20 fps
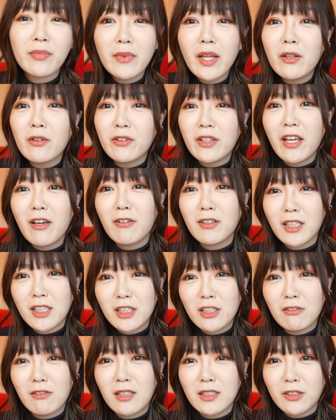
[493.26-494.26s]
なので
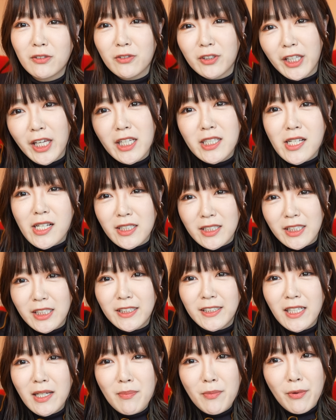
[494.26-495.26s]
私はその計算式
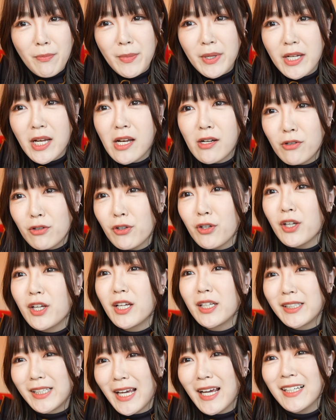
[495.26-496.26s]
全部見れる
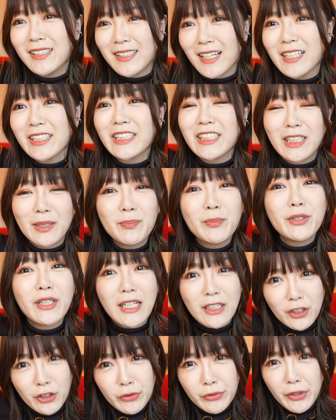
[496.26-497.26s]
計算式
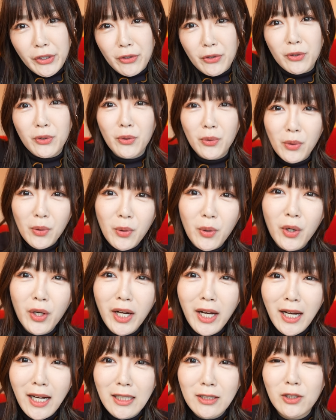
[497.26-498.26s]
プラスっていうのを
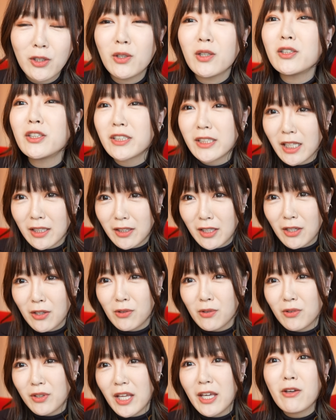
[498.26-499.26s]
あの使ってる
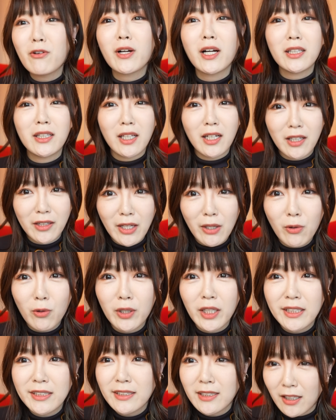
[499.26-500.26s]
のでよかったらねこ
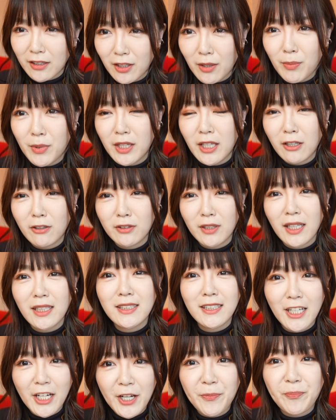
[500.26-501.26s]
れ使ってみてくだ
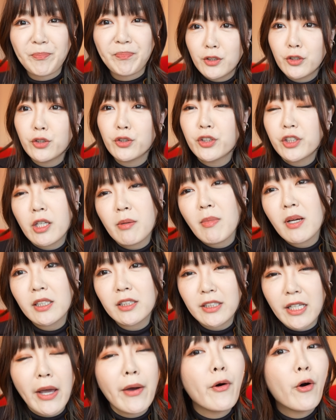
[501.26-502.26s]
さい続きまし
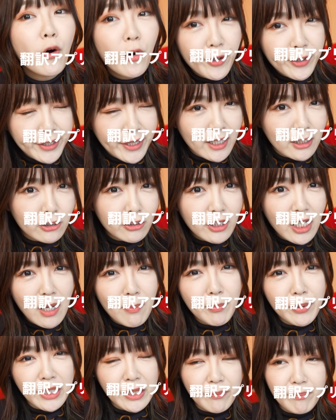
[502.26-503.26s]
て翻訳
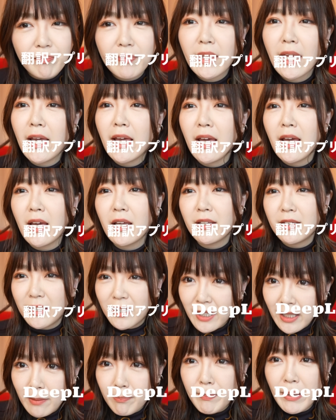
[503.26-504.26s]
アプリ、えー、
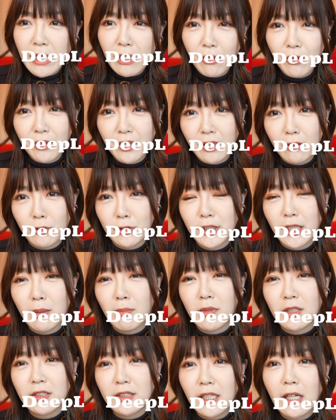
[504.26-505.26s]
ディーペルでござい
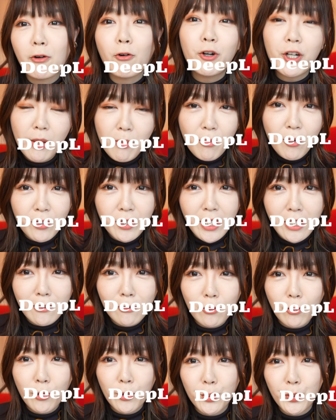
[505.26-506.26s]
ますねこれも結
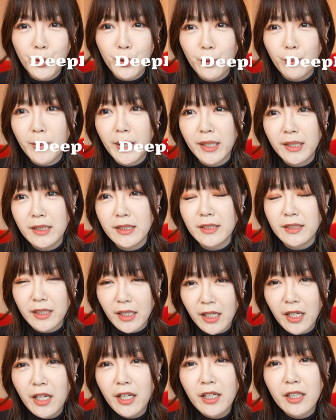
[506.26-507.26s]
構有名です
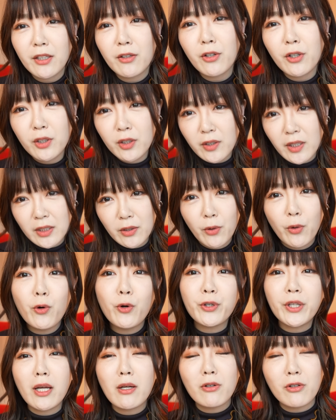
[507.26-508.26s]
ねいろいろあの
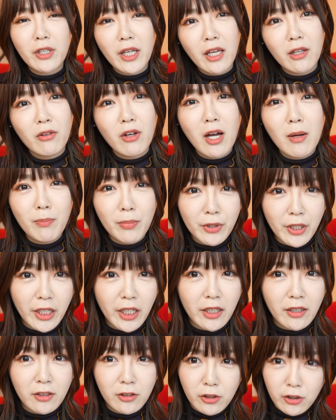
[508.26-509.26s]
翻訳系の
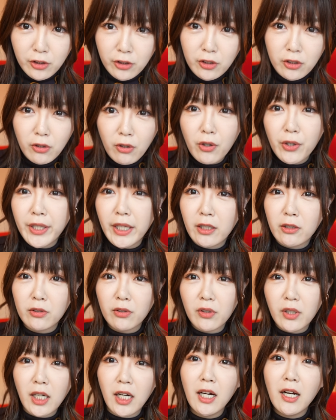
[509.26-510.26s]
アプリ Google 翻訳
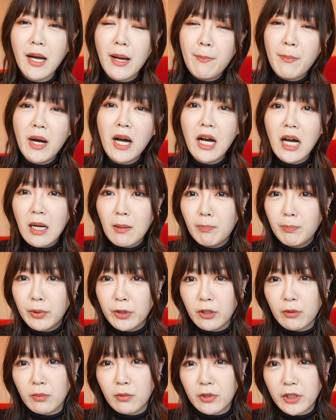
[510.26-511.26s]
とかまあ
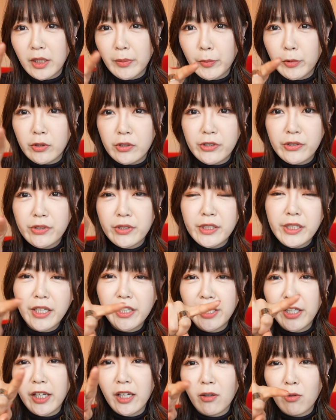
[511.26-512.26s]
Apple もねもう純
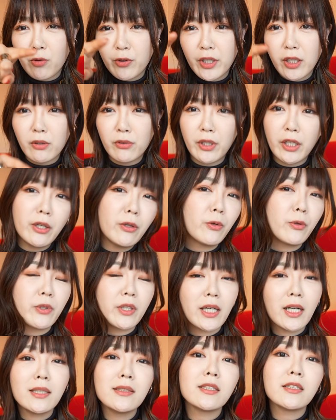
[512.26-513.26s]
正で翻訳できるよう
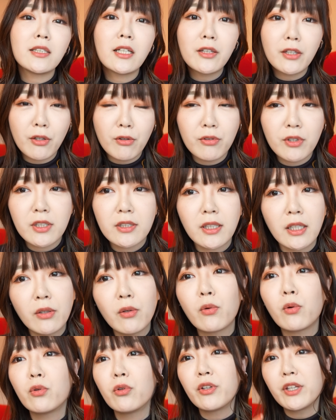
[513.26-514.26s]
な感じになってるんですけ
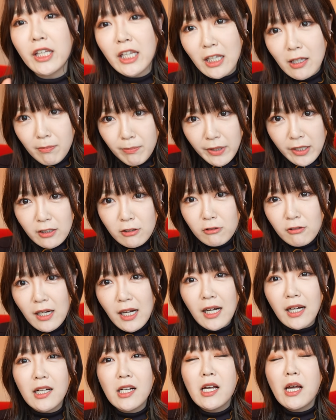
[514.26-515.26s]
どこのディーペル
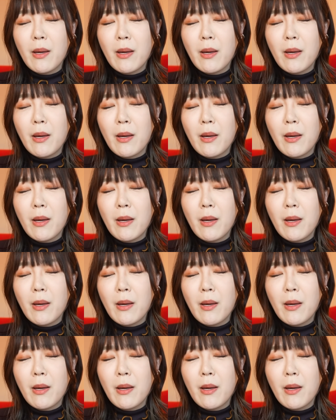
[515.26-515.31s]
は